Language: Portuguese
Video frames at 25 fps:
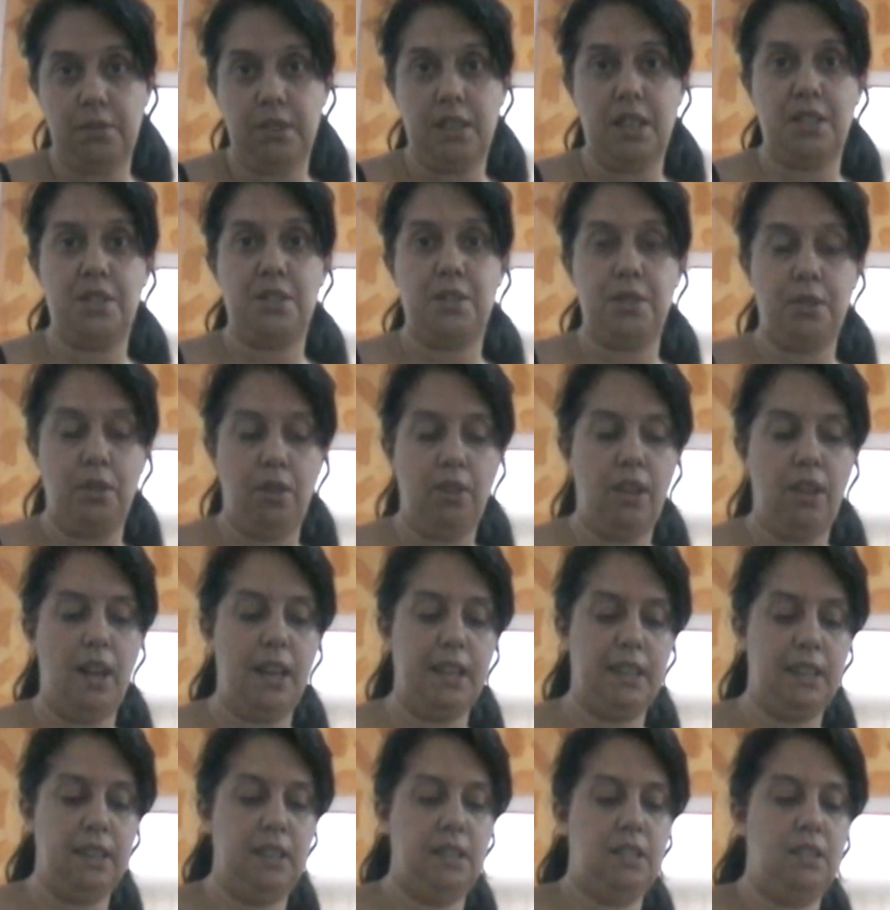que é só
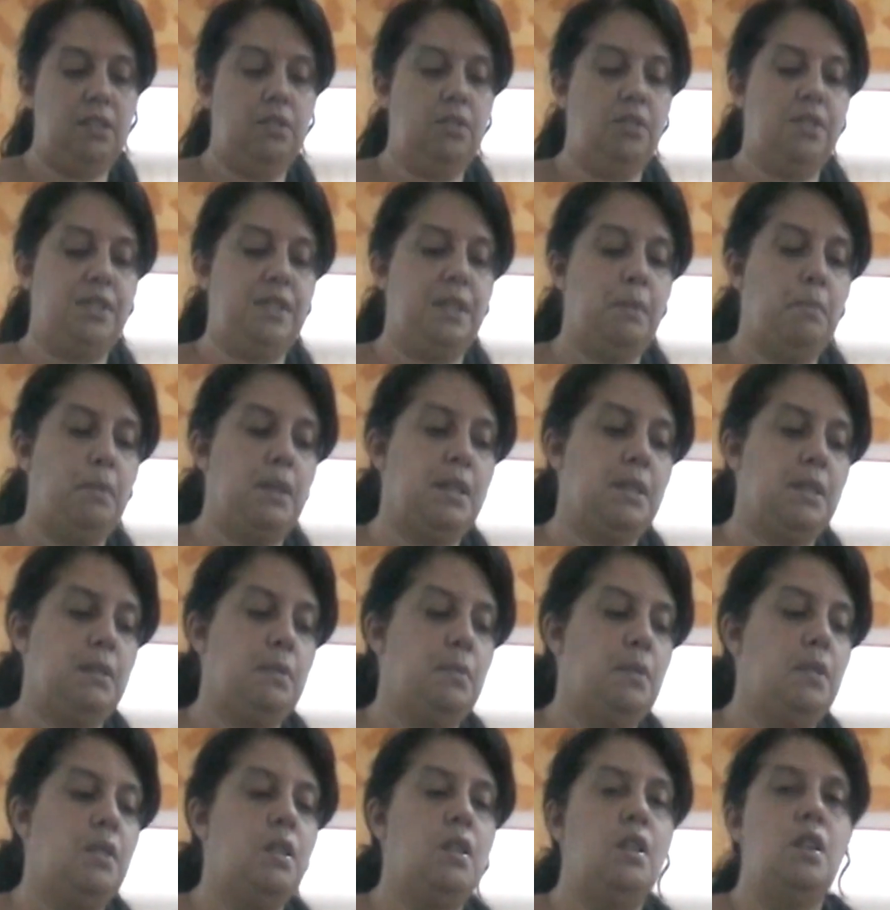aqui na nossa mesa
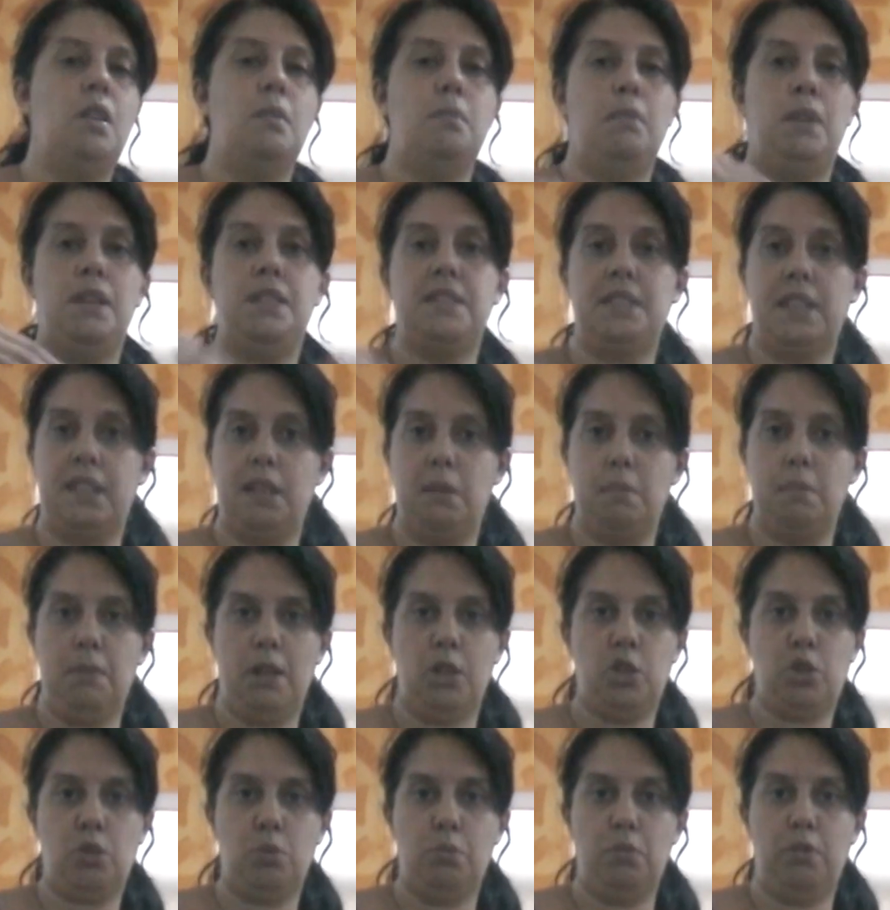Mas aqui
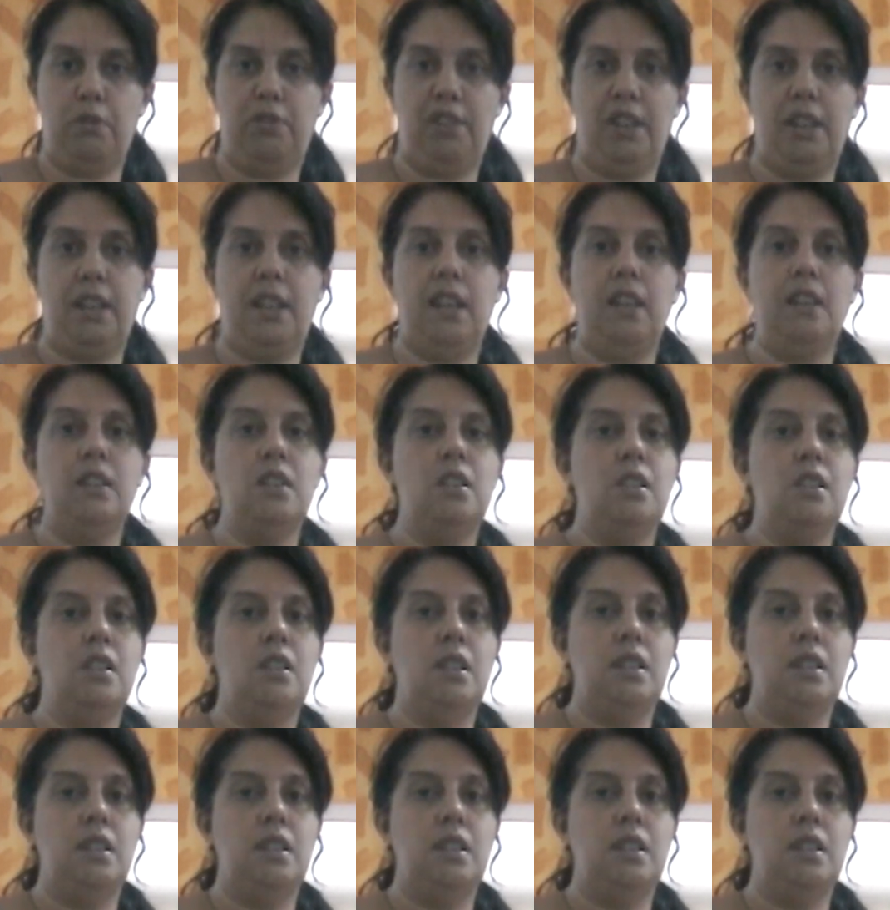embaixo, como eu falei,